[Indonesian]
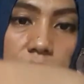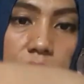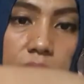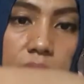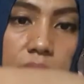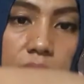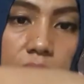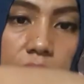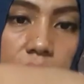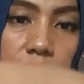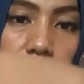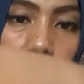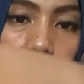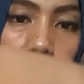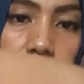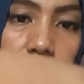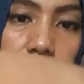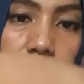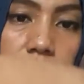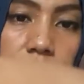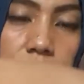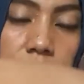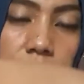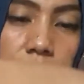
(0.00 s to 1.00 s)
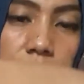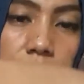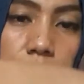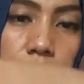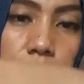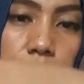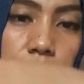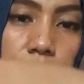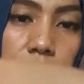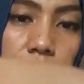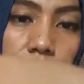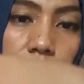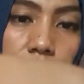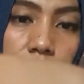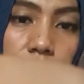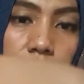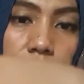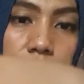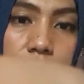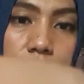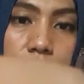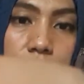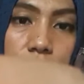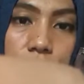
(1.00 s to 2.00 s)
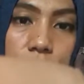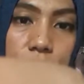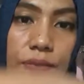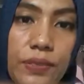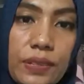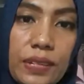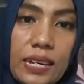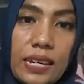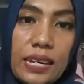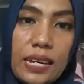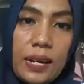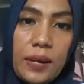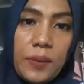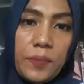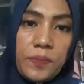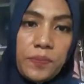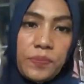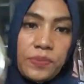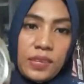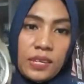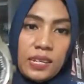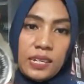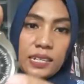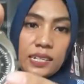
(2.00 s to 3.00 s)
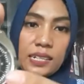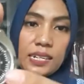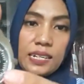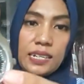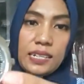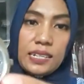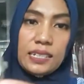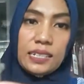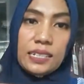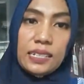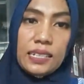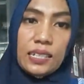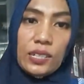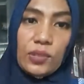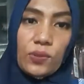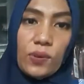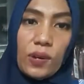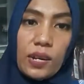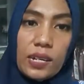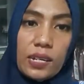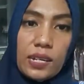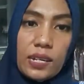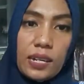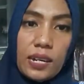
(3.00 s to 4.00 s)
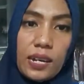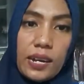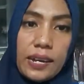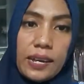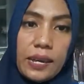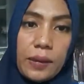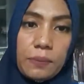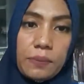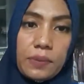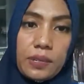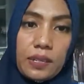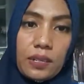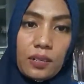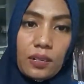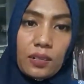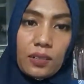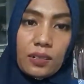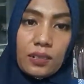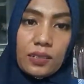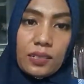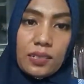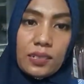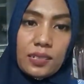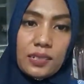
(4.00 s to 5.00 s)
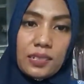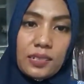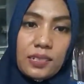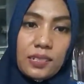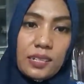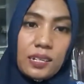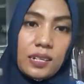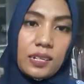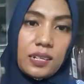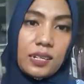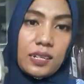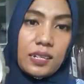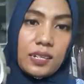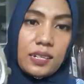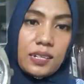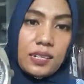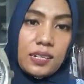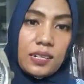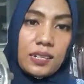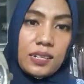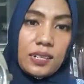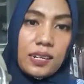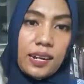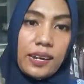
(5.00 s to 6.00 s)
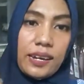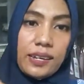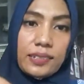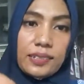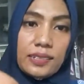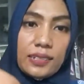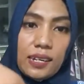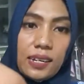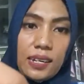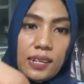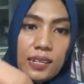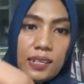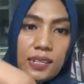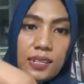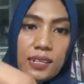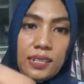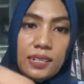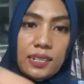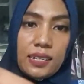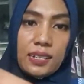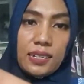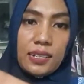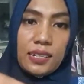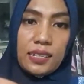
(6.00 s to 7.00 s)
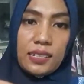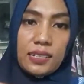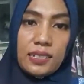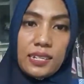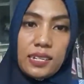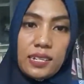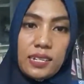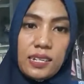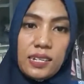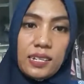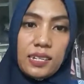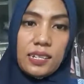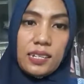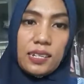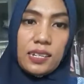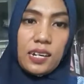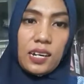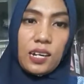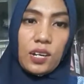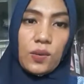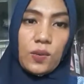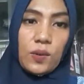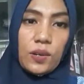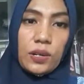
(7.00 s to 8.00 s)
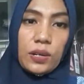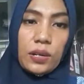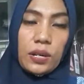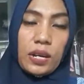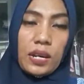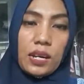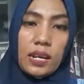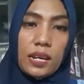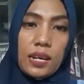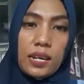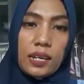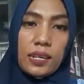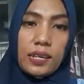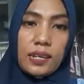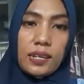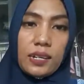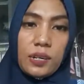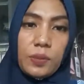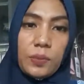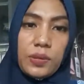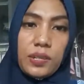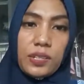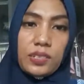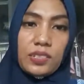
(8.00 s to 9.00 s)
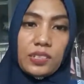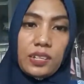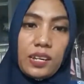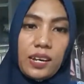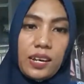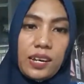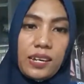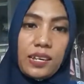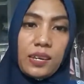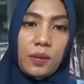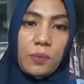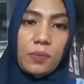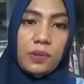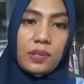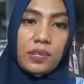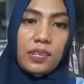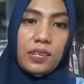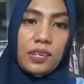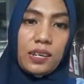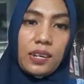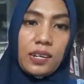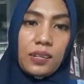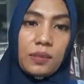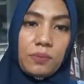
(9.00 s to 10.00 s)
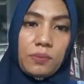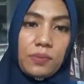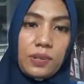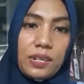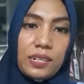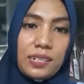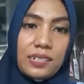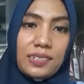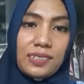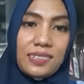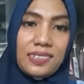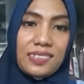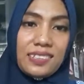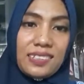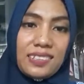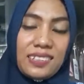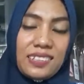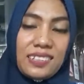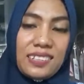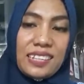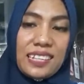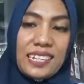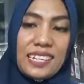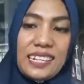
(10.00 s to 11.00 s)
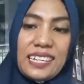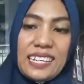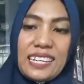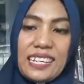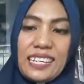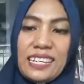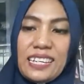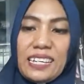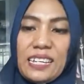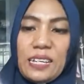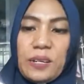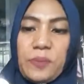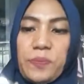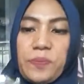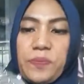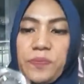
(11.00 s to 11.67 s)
ada yang namanya brand olive dan di sini tuh ada kayak mirror jadinya kaca jadi ini kalau kena yang namanya cahaya mengkilat banget oke okay.